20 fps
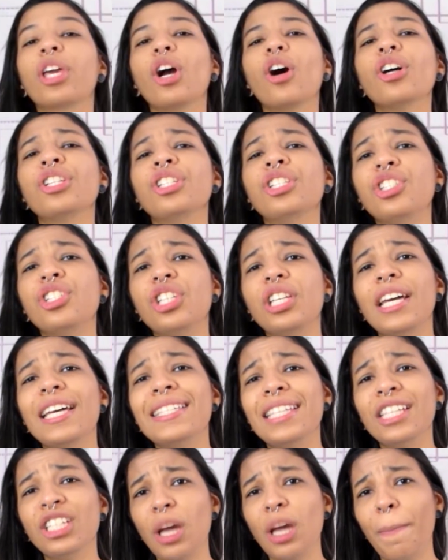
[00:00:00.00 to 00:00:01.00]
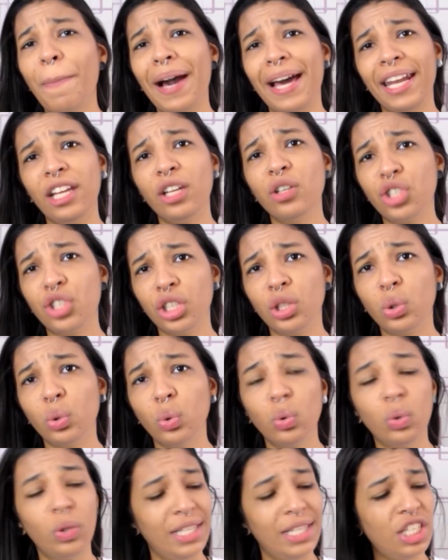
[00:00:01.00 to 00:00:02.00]
hoje em dia existe aparelho de
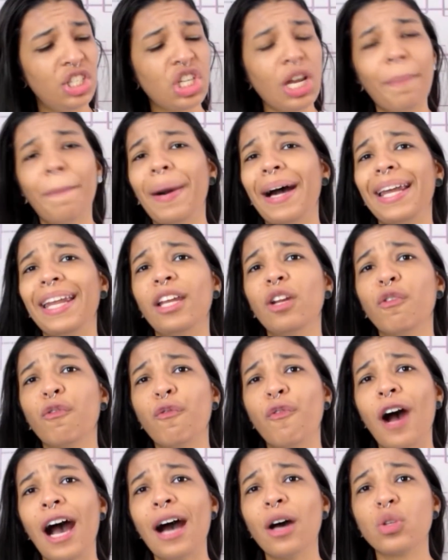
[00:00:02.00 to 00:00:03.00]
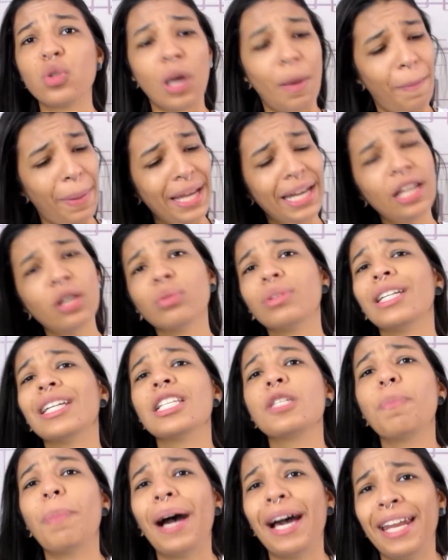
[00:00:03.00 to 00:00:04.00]
tudo. Existe aparelho falso, aparelho
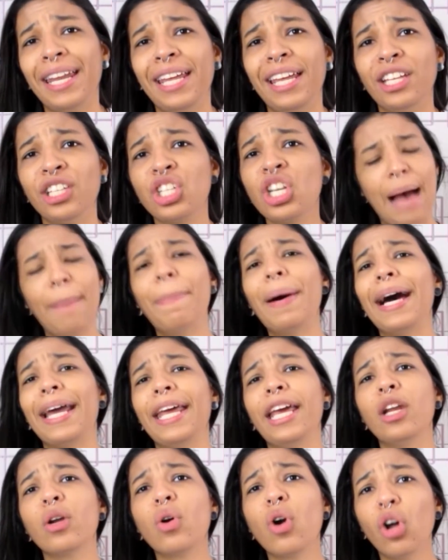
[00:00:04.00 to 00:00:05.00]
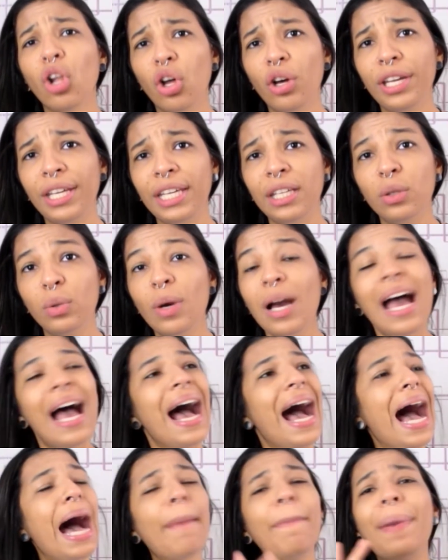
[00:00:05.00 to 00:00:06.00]
transparente, aparelho colorido,
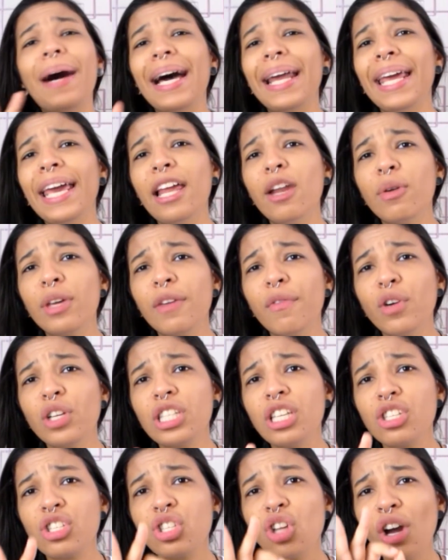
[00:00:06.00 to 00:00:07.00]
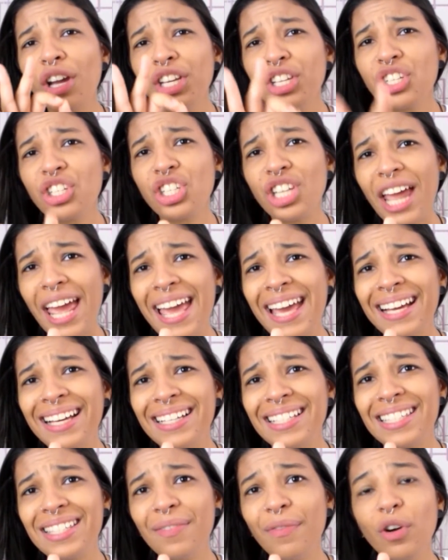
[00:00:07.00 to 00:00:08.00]
aparelho que você só
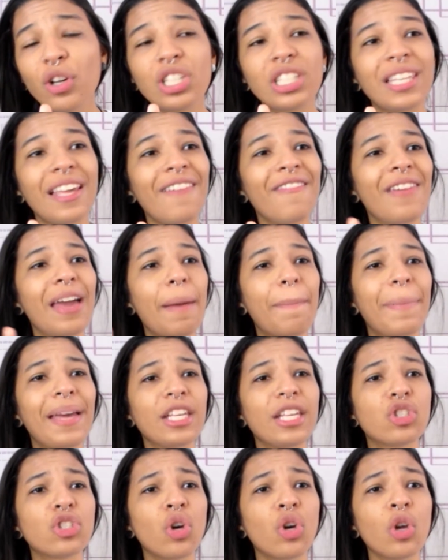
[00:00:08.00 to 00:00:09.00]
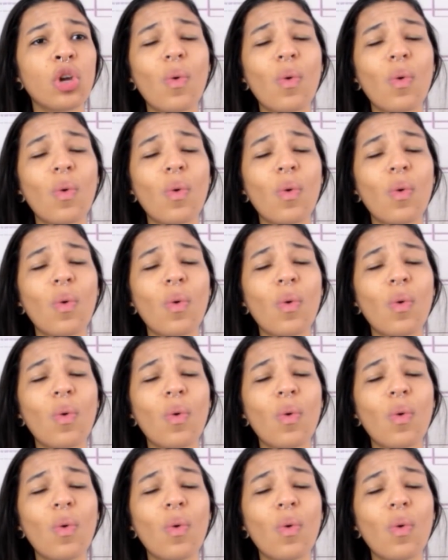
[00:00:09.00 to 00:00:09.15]
enxerga se você vê a pessoa em